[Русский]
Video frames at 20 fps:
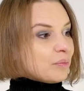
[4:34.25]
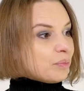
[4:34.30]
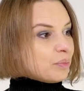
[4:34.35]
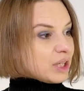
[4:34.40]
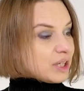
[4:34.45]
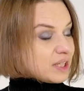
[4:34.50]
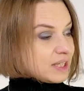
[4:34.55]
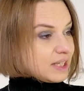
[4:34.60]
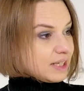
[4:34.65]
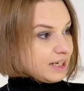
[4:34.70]

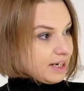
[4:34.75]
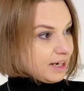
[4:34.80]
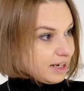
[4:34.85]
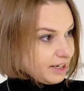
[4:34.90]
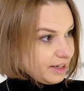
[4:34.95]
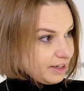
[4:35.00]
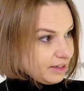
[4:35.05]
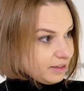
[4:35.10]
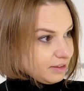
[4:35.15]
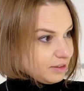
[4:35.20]

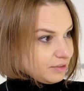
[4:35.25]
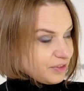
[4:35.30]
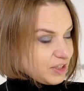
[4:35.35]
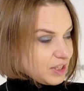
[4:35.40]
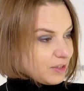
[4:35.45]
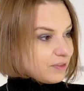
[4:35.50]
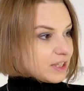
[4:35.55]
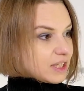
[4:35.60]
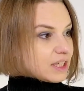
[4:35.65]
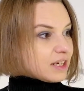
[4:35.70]
переселяли в
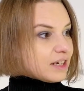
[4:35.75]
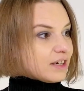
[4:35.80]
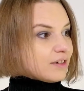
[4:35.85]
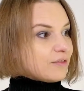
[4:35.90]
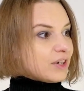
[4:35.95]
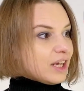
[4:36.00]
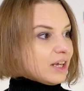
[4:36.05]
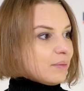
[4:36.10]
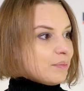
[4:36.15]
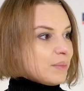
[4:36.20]
советское
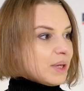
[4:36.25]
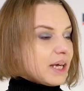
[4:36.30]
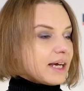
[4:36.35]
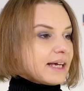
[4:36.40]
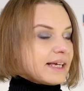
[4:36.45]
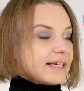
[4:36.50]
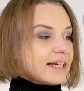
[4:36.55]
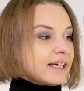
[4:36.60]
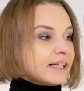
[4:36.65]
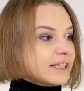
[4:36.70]
время,
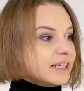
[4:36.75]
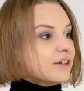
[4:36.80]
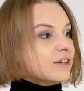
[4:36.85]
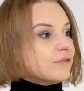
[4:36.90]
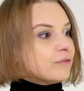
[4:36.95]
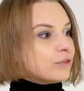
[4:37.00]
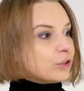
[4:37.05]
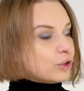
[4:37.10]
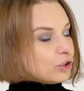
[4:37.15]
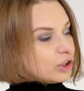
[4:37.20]
и они
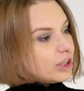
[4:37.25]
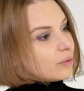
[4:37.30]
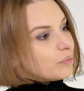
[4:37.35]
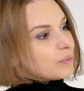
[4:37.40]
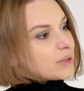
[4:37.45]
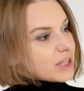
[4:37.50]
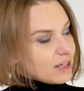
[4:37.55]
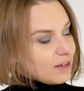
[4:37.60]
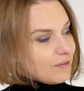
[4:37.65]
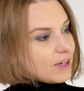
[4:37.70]
в итоге
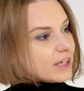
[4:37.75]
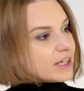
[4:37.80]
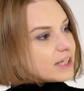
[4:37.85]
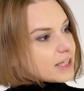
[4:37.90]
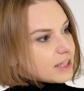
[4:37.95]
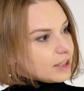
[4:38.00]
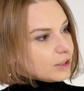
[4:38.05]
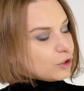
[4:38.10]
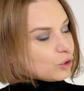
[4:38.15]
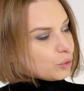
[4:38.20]

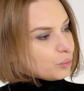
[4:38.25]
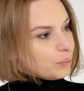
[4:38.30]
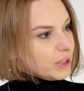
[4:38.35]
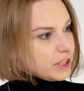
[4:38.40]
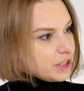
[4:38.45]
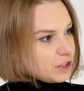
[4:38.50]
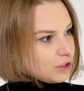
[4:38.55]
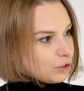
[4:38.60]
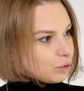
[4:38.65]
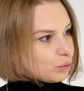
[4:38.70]
обосновались на том
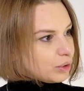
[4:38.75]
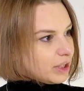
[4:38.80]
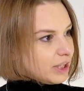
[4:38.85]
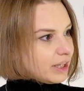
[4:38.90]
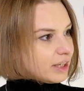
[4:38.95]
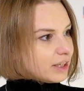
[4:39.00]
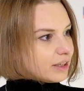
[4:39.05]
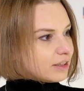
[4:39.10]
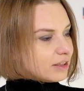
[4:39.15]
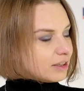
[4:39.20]
месте,
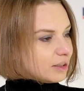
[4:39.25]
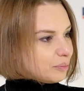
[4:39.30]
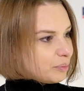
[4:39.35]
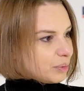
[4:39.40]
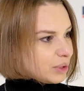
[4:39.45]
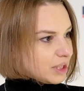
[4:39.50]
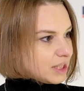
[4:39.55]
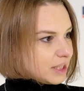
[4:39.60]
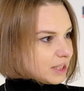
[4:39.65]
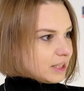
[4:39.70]
куда их а,
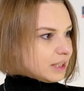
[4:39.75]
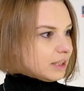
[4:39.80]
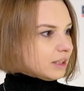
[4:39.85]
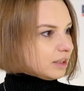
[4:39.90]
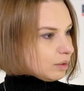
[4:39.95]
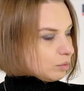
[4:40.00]
переселили,